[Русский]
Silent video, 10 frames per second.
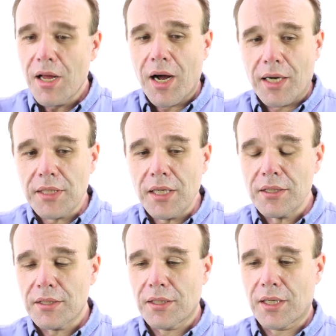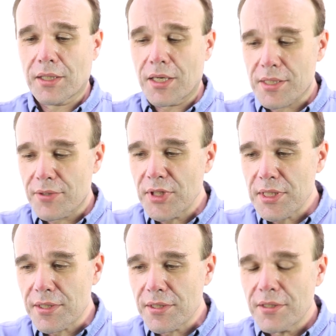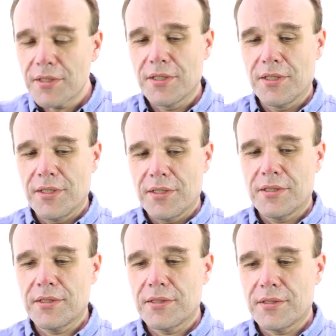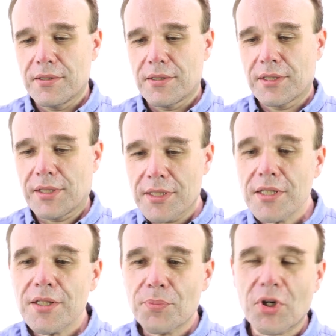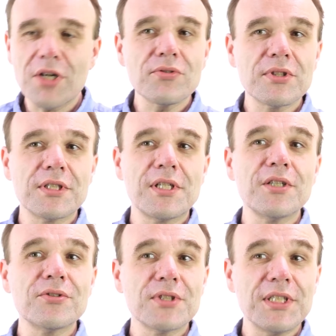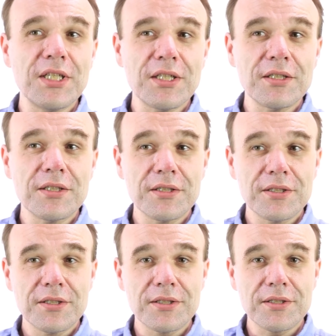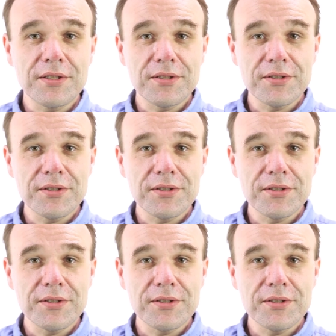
она оказывается э, относительно правого и левого не э,